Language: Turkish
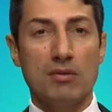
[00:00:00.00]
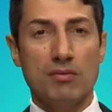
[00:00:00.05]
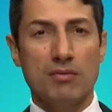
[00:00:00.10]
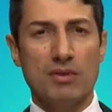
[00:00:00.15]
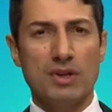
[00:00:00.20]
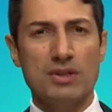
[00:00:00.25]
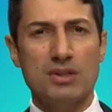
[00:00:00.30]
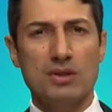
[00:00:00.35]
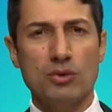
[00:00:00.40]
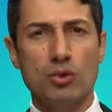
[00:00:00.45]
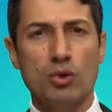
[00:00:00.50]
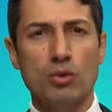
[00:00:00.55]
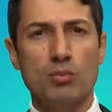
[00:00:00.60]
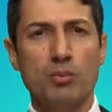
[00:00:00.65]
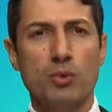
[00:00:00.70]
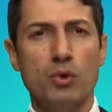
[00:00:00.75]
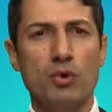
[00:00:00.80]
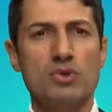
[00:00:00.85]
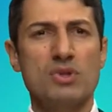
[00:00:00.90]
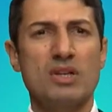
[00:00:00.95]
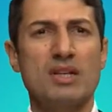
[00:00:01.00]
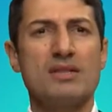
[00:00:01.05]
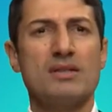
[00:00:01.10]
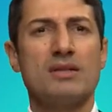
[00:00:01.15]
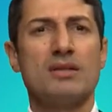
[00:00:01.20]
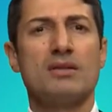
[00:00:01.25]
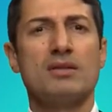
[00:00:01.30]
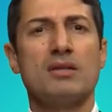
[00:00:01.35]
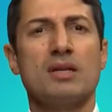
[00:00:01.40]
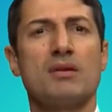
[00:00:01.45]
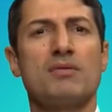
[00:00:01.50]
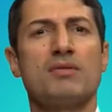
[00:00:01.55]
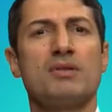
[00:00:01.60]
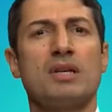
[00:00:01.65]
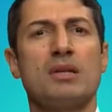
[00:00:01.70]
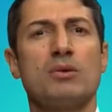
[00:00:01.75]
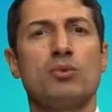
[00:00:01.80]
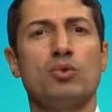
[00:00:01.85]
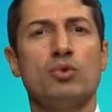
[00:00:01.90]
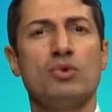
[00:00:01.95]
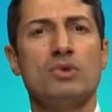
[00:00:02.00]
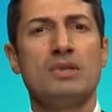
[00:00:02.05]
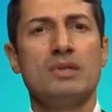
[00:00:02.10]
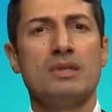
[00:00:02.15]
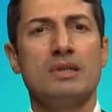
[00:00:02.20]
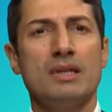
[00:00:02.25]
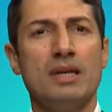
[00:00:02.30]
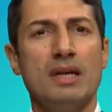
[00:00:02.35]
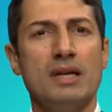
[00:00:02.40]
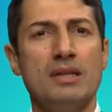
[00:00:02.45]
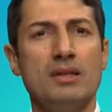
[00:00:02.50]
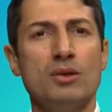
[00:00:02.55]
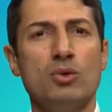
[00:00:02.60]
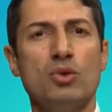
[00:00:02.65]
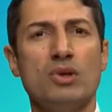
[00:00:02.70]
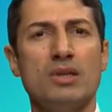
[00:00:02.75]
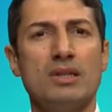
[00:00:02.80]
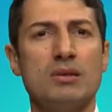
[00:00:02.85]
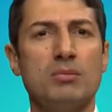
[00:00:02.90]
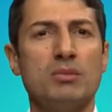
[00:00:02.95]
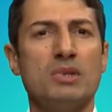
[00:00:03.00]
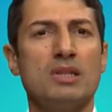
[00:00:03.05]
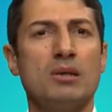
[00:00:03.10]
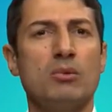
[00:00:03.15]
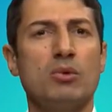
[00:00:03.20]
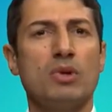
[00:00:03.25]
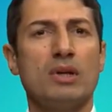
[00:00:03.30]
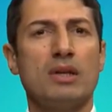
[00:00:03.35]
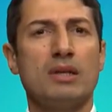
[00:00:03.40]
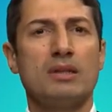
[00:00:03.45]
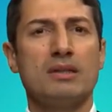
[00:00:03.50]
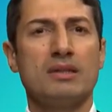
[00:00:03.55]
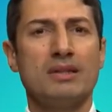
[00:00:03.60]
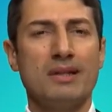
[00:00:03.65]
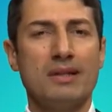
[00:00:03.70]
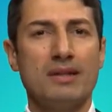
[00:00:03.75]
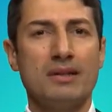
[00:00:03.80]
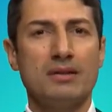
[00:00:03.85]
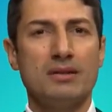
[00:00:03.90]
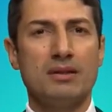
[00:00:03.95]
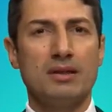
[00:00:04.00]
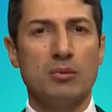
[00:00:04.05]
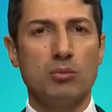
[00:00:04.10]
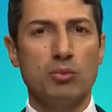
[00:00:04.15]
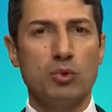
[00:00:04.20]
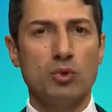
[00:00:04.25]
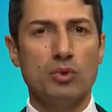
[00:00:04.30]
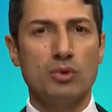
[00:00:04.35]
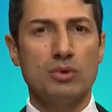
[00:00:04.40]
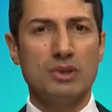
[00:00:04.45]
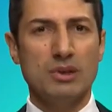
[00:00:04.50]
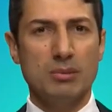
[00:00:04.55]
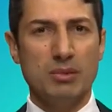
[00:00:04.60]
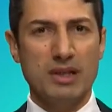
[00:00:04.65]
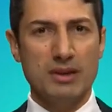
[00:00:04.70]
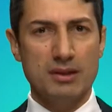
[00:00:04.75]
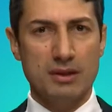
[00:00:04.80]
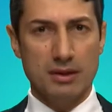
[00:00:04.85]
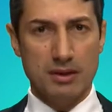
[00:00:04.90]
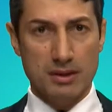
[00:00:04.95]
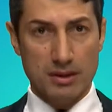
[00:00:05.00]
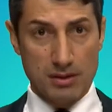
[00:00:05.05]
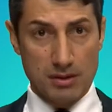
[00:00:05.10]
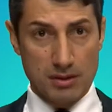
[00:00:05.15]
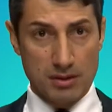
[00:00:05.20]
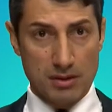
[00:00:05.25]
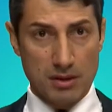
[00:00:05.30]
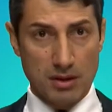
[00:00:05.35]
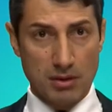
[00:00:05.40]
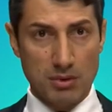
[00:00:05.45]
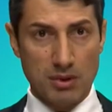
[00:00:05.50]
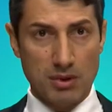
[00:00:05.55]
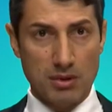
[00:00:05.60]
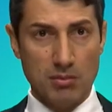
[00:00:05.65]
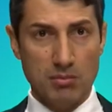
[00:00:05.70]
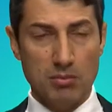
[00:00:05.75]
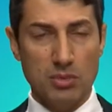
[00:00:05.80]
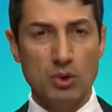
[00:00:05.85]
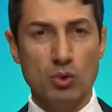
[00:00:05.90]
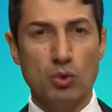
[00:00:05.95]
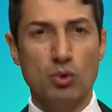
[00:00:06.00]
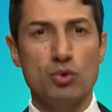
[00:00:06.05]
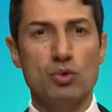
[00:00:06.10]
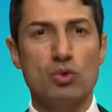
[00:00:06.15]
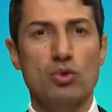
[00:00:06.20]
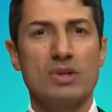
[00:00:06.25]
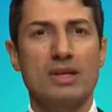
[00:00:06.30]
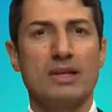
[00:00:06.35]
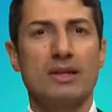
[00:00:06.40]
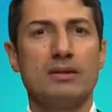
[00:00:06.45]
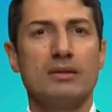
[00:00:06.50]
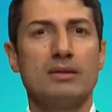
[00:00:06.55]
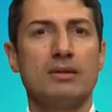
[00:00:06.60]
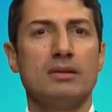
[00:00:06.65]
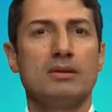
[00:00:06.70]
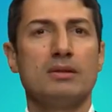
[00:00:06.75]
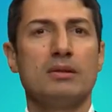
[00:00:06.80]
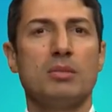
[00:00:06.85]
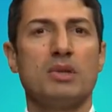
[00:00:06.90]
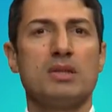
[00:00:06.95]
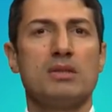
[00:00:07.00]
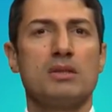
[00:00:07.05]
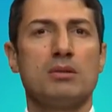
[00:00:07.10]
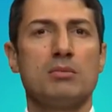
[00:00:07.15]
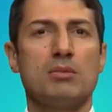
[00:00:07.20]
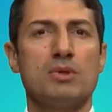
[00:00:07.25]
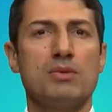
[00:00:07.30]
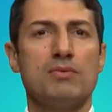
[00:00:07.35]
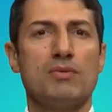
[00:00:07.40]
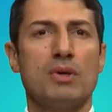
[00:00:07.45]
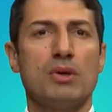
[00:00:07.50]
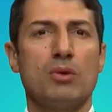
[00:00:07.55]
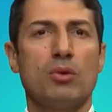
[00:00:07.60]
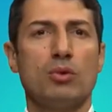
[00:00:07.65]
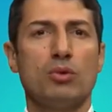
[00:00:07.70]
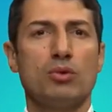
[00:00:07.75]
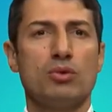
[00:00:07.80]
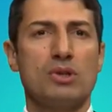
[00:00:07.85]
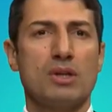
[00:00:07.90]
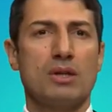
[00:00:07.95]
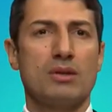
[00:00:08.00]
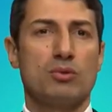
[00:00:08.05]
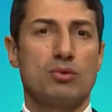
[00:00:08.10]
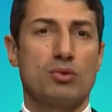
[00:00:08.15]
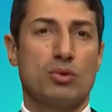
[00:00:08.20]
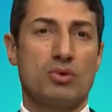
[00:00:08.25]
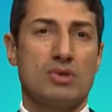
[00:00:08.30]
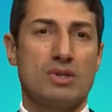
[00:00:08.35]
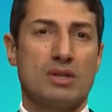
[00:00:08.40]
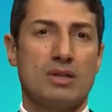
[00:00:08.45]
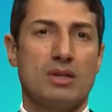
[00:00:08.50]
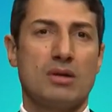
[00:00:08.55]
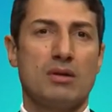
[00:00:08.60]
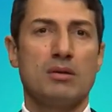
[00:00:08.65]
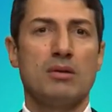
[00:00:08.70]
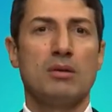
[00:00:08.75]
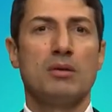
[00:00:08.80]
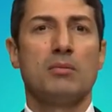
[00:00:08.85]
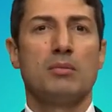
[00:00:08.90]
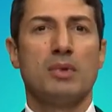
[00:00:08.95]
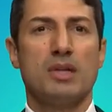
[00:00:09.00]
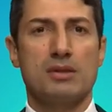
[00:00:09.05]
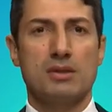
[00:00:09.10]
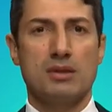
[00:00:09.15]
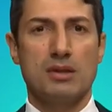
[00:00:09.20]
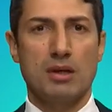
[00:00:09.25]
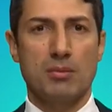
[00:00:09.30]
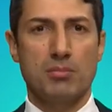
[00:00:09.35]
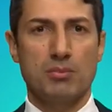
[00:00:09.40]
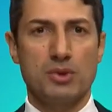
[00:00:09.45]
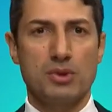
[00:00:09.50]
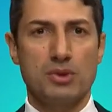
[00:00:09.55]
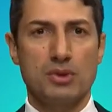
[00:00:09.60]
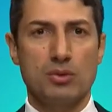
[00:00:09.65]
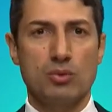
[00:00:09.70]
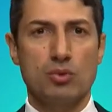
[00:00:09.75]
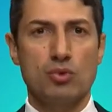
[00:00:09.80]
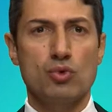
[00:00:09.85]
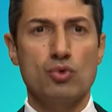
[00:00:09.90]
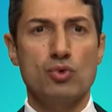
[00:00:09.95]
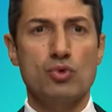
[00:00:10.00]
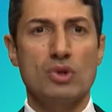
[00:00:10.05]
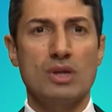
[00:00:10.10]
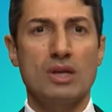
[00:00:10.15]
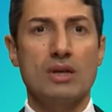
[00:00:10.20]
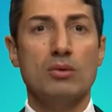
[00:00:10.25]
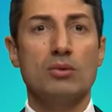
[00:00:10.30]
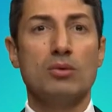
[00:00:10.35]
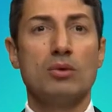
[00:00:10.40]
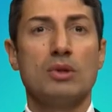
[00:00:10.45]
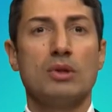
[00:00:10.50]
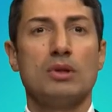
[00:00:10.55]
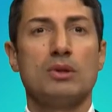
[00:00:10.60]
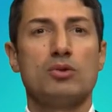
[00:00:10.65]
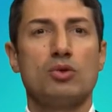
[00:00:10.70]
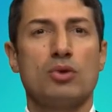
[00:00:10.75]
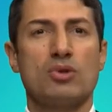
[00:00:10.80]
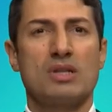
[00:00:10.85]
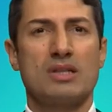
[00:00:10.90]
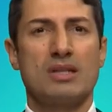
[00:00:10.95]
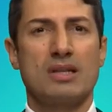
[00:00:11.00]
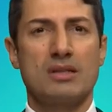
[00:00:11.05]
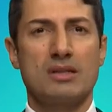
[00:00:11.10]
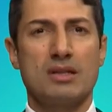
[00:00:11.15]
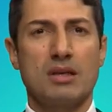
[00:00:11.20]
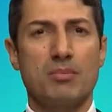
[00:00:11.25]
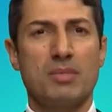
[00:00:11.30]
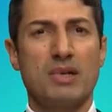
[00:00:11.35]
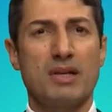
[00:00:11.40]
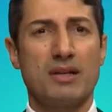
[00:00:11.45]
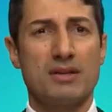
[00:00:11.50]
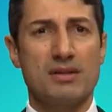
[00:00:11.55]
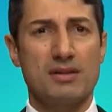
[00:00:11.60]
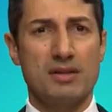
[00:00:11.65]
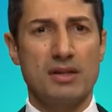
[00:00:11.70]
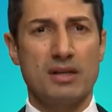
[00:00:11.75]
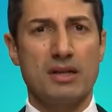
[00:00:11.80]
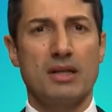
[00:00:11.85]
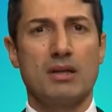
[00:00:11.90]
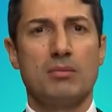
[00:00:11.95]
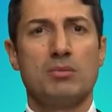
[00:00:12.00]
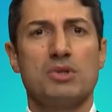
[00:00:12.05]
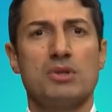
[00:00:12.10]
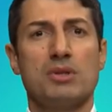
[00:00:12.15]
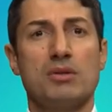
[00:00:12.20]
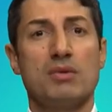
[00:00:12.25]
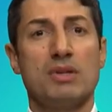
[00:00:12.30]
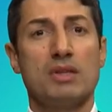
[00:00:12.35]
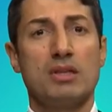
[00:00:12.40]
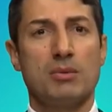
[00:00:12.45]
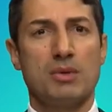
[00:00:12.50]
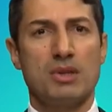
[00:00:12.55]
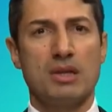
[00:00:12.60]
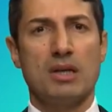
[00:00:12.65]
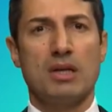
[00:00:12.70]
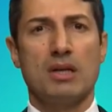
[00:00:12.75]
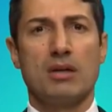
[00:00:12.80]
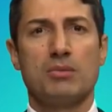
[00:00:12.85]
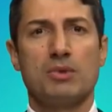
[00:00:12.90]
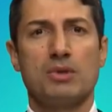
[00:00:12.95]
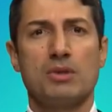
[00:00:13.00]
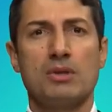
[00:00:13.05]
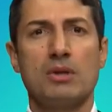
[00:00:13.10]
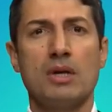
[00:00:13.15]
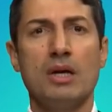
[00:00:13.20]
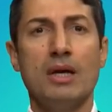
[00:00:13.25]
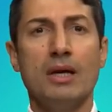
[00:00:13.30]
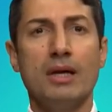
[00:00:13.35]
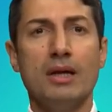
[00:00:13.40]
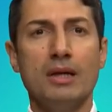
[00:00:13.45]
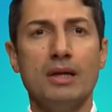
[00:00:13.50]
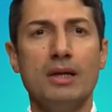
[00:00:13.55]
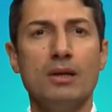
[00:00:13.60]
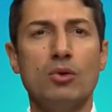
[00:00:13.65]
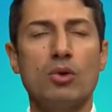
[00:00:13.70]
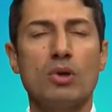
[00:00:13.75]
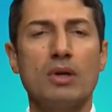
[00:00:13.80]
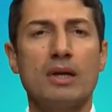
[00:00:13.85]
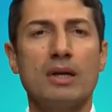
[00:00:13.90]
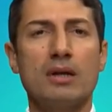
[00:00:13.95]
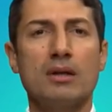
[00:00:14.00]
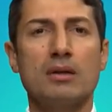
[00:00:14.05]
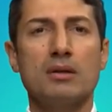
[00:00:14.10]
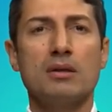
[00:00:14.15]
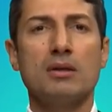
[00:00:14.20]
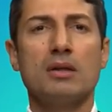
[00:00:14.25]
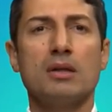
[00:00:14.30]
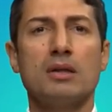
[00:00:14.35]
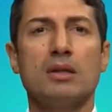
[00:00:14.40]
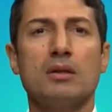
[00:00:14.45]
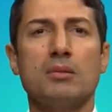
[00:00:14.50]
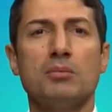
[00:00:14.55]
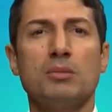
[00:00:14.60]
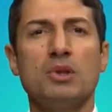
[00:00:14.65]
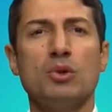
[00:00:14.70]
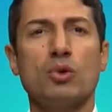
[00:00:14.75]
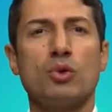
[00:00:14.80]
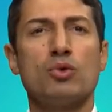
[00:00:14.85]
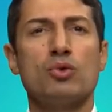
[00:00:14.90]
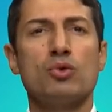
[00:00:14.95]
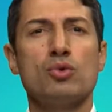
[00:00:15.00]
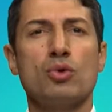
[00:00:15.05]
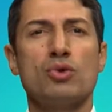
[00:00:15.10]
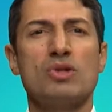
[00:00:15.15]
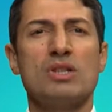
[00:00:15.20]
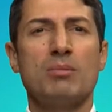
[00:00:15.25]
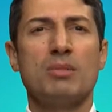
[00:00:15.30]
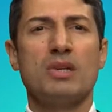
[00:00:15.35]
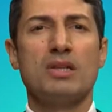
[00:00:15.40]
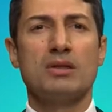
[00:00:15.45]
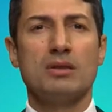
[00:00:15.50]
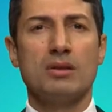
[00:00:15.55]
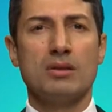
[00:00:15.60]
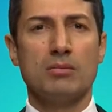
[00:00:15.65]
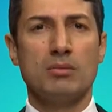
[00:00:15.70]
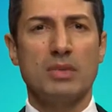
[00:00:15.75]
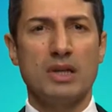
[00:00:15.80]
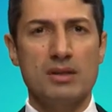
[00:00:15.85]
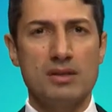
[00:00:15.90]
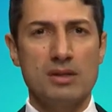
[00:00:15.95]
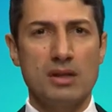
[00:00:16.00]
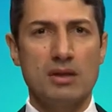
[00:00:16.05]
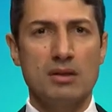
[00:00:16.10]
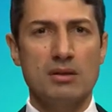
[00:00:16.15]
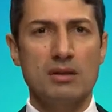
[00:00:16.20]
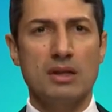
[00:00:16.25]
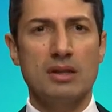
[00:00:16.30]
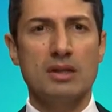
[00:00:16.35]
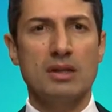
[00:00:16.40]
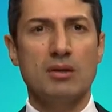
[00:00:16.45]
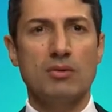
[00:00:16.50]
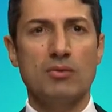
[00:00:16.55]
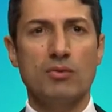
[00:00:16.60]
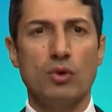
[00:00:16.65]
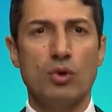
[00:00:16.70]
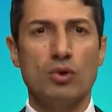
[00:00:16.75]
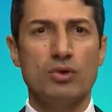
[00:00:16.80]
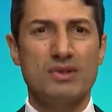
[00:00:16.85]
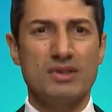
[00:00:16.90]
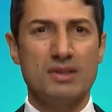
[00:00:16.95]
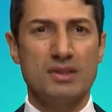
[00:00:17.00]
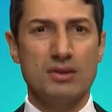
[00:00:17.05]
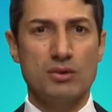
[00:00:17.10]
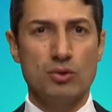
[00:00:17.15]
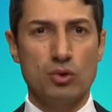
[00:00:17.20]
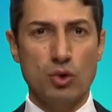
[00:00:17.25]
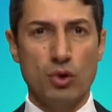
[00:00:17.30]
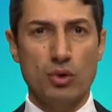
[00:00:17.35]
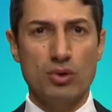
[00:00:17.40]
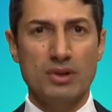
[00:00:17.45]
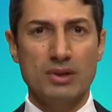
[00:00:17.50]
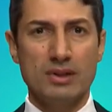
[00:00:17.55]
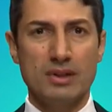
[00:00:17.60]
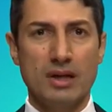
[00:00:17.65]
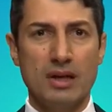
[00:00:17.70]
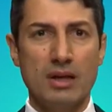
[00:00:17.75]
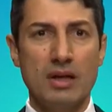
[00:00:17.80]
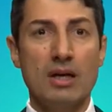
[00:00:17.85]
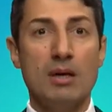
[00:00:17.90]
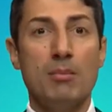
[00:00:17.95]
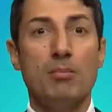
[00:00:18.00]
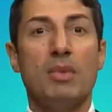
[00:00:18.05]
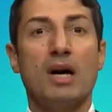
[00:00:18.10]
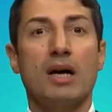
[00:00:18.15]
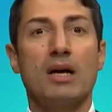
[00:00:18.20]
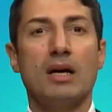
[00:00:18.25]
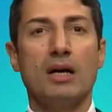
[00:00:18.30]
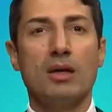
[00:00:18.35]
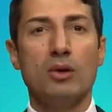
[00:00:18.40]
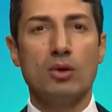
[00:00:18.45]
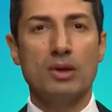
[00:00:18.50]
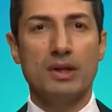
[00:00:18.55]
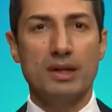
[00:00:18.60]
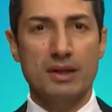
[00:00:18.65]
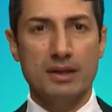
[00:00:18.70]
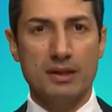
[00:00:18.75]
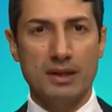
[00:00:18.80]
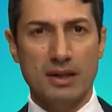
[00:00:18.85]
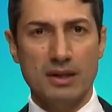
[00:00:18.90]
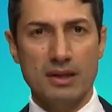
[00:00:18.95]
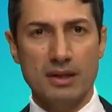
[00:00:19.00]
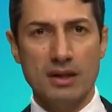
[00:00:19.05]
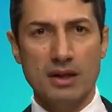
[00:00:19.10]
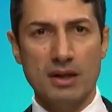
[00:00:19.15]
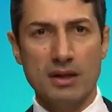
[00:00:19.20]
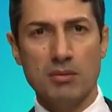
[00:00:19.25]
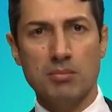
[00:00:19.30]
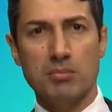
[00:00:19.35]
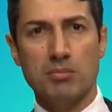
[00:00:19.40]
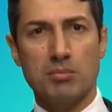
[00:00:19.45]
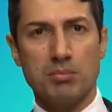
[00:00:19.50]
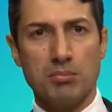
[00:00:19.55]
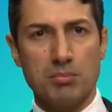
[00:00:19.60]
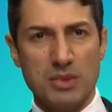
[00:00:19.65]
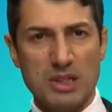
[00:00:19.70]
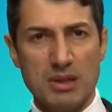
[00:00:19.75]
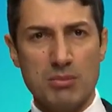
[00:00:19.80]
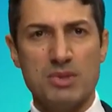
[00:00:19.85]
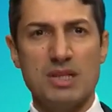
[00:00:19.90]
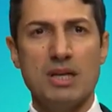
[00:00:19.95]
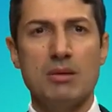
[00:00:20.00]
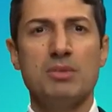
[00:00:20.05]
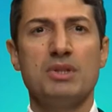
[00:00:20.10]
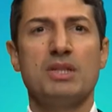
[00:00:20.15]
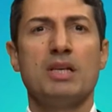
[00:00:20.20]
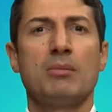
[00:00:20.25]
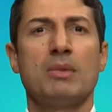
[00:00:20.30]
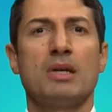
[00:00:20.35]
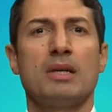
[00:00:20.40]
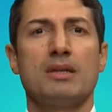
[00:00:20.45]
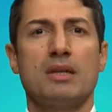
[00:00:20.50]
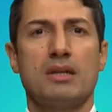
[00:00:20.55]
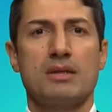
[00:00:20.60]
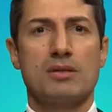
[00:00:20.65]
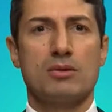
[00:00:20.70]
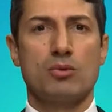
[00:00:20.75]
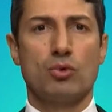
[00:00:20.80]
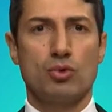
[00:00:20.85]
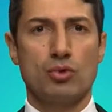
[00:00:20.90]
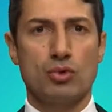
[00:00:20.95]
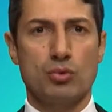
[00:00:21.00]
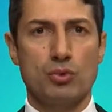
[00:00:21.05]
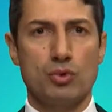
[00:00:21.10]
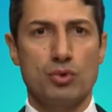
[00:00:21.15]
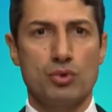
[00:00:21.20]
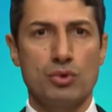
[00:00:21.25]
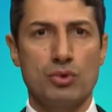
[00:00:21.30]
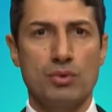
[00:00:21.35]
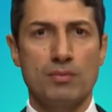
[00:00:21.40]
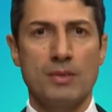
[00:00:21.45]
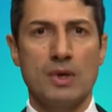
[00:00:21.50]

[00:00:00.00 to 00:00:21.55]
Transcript: Washington Post gazetesi tarafından yüzyılın en iyi yönetim kitabı olarak nitelendiren bu Dilbert İlkesi kitabı 1996 yılında basılmış ve oldukça çok sayıda baskı yapmıştır. Uzun süre e, çok satan kitaplar arasında yer almıştır ve tepede yer almıştır. İlk olarak 1995 e, yılının Mayıs ayında yine Wall Street Journal'da makale olarak yayınlanarak bilimsel bir temele de aslında oturmuştur.